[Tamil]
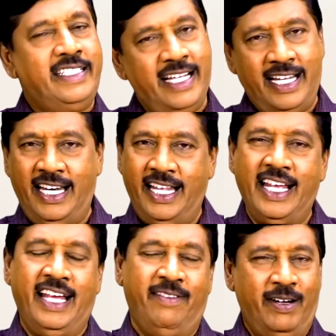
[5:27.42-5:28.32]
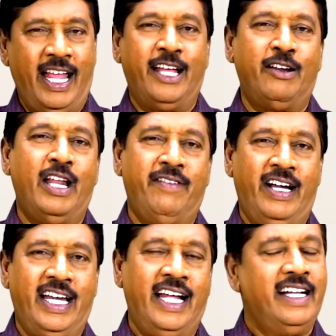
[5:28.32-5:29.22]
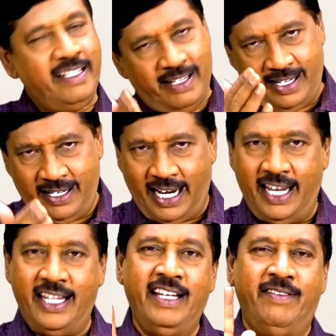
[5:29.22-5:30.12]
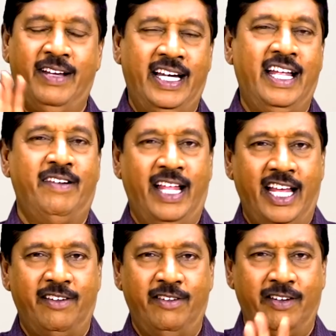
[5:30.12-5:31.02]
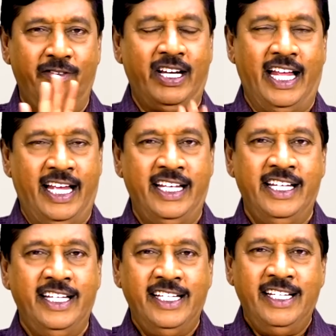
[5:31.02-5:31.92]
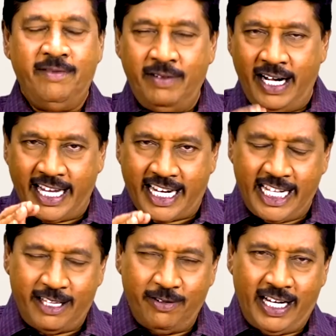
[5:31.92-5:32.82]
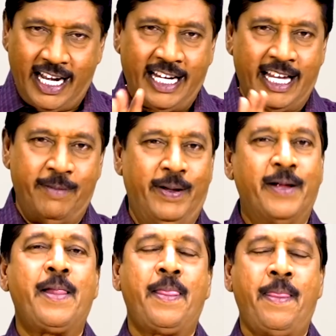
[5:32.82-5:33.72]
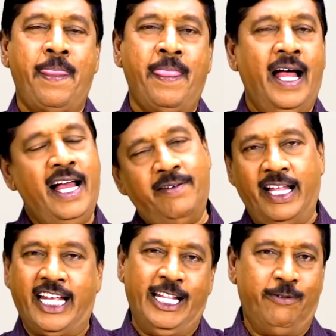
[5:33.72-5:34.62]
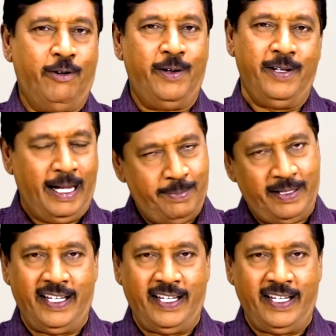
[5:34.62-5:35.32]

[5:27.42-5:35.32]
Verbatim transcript: சரி இல்லைங்க விநாயகர்லாம் வேண்டாம் நல்லது வேண்டாம் விநாயகர் விட்டு விடுங்க விளக்கு ஏற்றுவீங்களான்னு கேட்பேன் ஆ விளக்கு ஏற்றுவோம் அப்போ